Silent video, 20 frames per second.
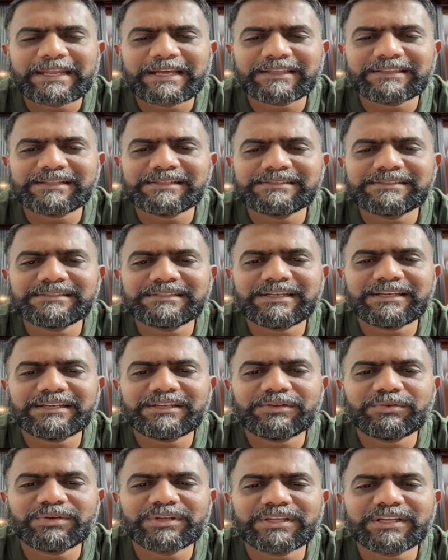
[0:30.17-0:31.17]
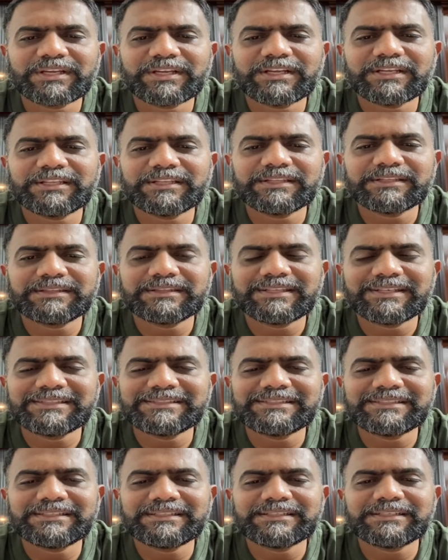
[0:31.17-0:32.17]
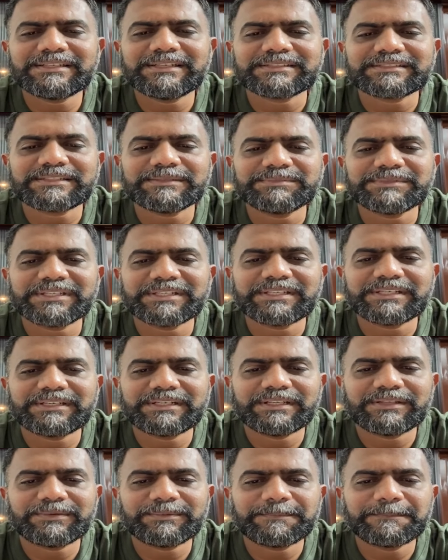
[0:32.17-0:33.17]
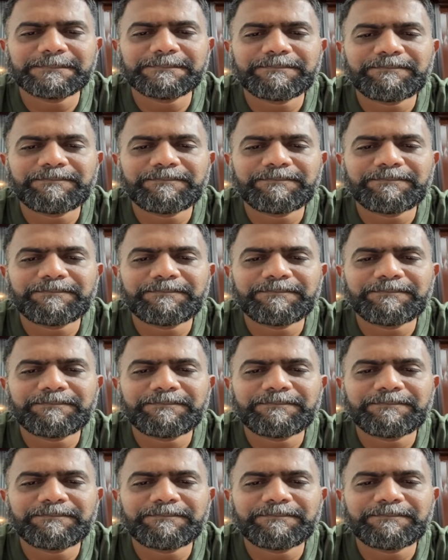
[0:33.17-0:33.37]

నాకు తెలిసి ఆయన ఎవరికే కానీ తెలిసి అయితే నష్టం జరిగింటుంది